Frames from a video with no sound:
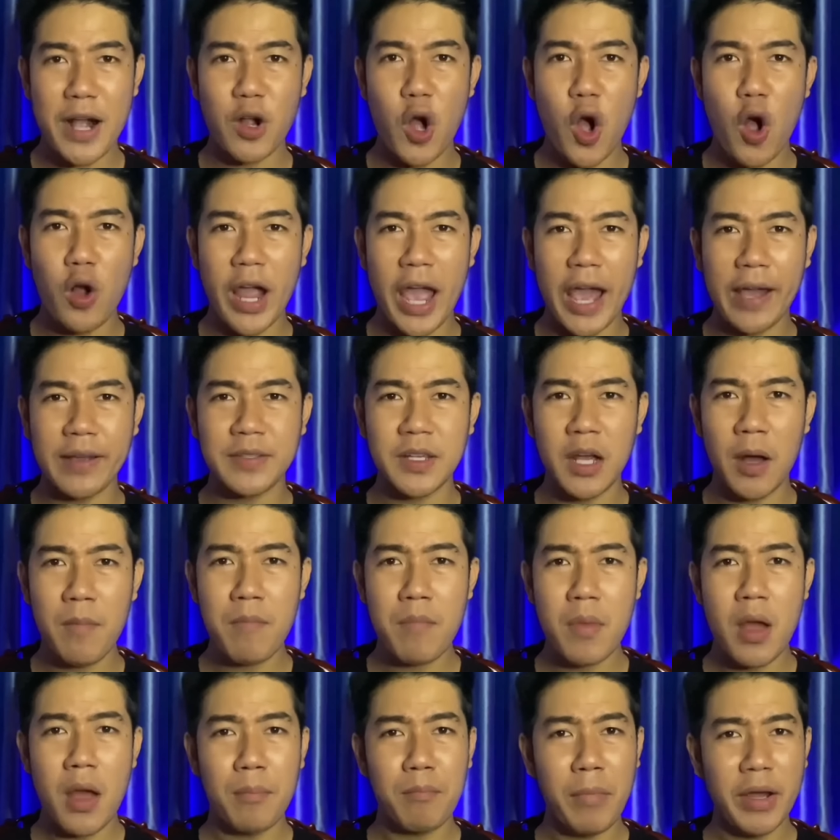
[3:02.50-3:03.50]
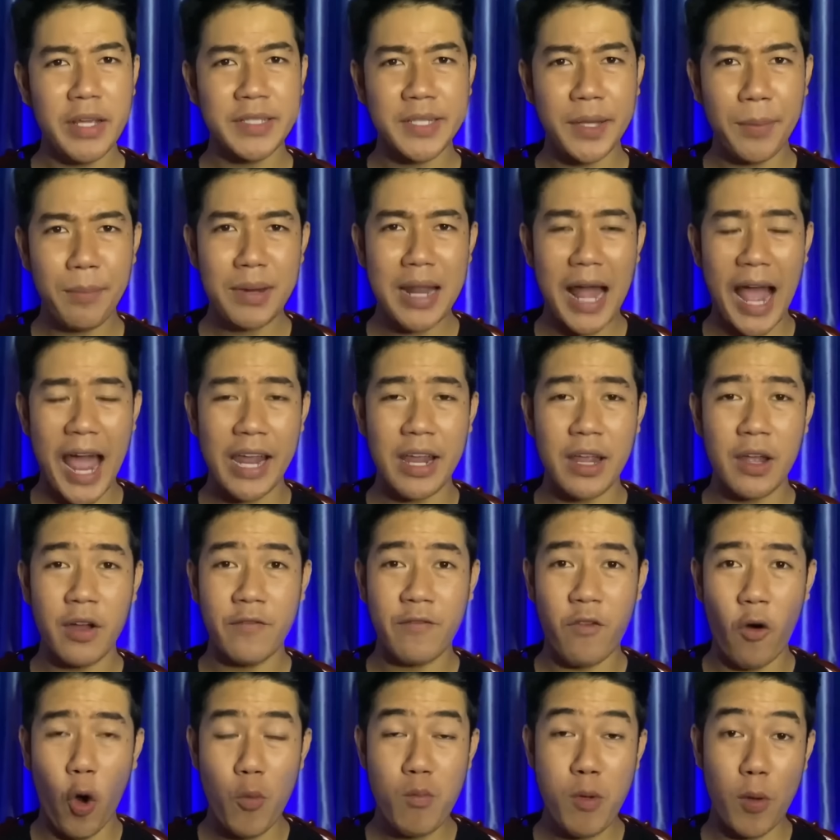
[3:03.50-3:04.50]
con hàng xóm mới xúm lại
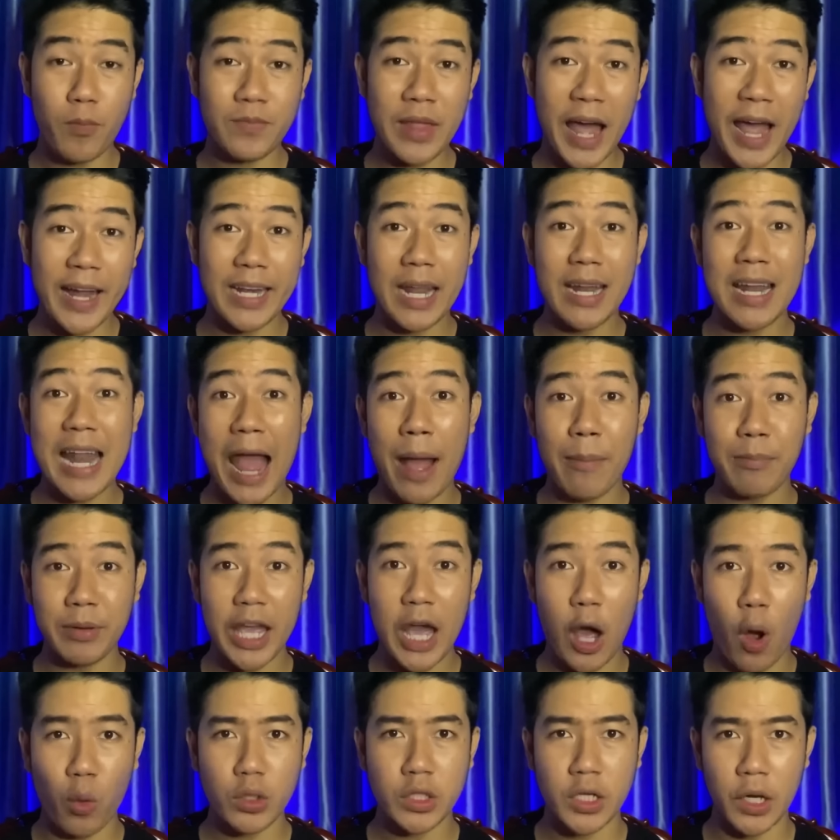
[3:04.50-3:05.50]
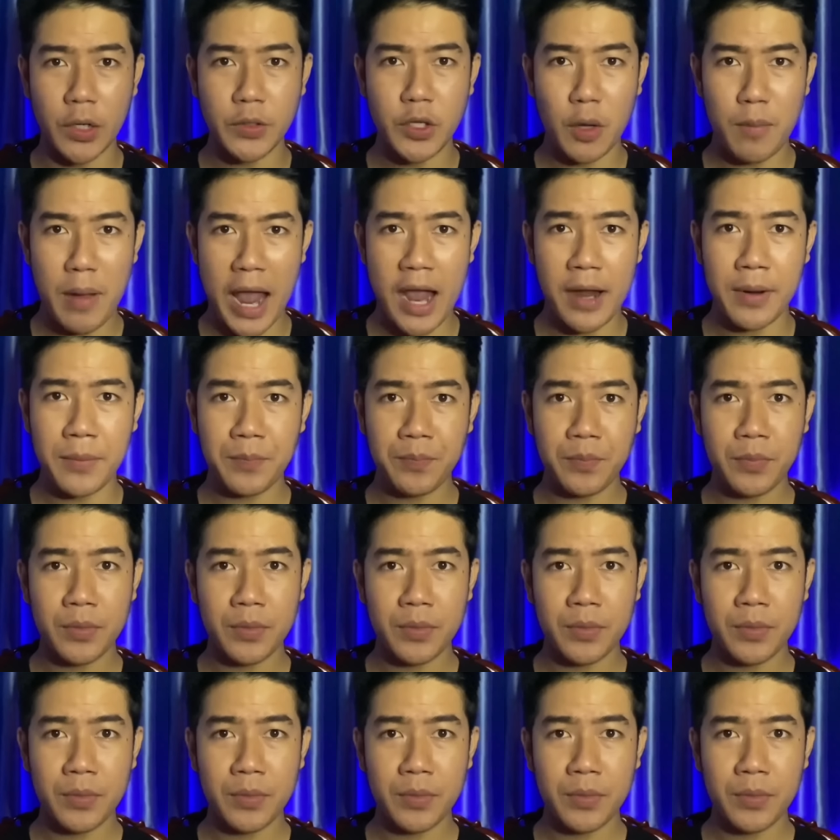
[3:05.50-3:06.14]
phụ một tay để làm cái hậu sự cho bà